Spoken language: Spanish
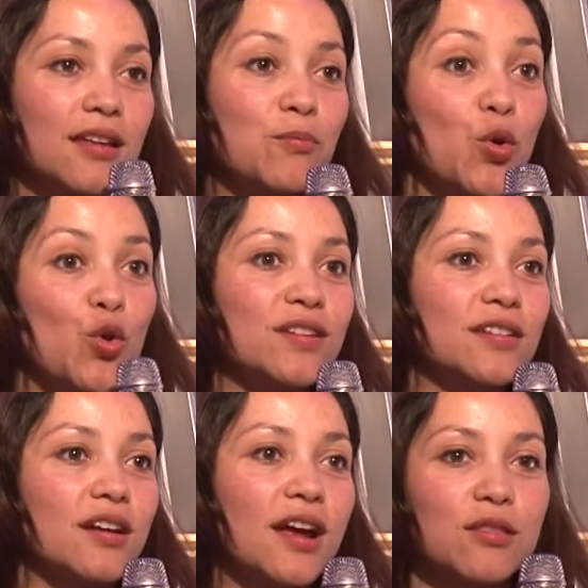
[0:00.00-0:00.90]
que puedo
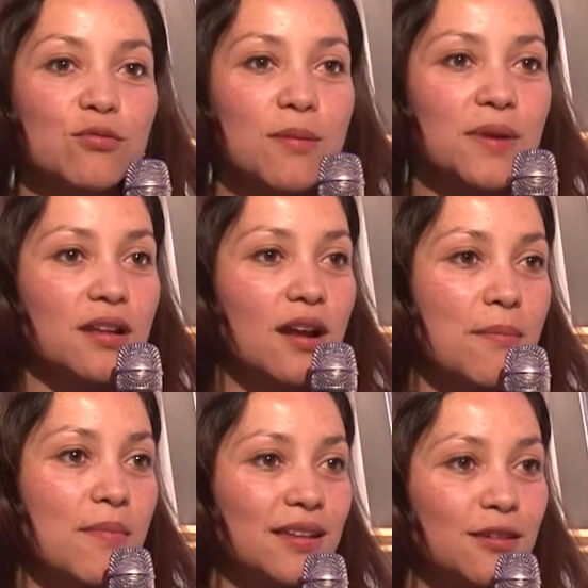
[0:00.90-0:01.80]
acercar de una manera
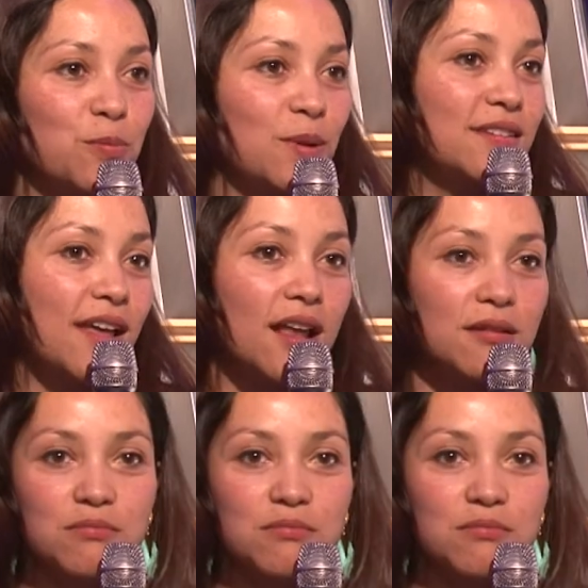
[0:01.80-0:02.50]
más especial